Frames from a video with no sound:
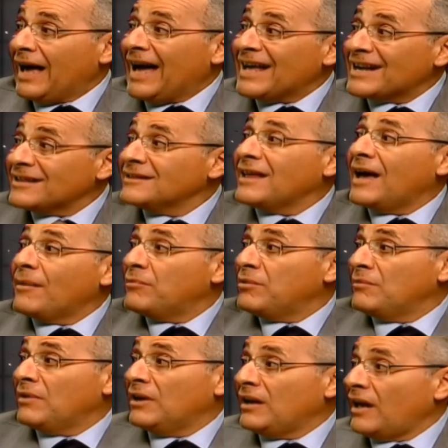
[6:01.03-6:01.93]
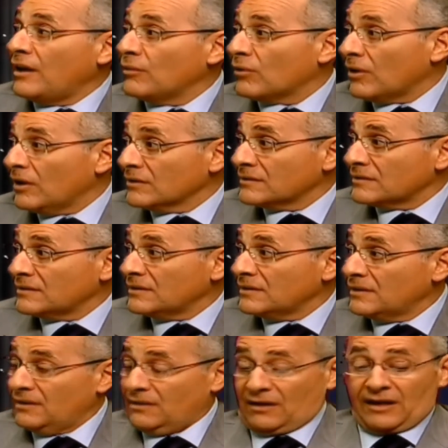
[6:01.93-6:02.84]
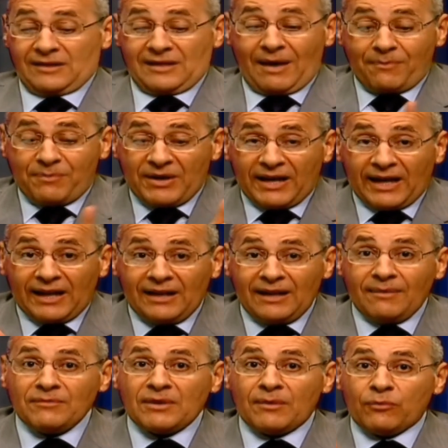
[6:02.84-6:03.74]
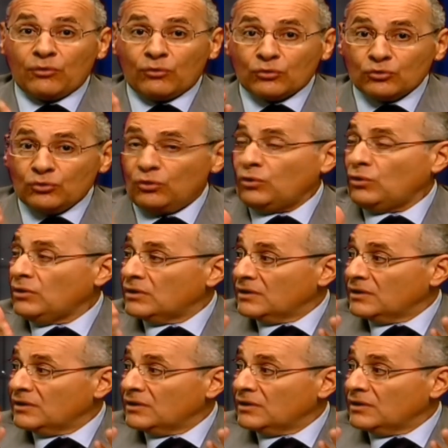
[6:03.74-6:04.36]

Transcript: أردأ بما لا يقص كتاب بيكلمنا بوضوح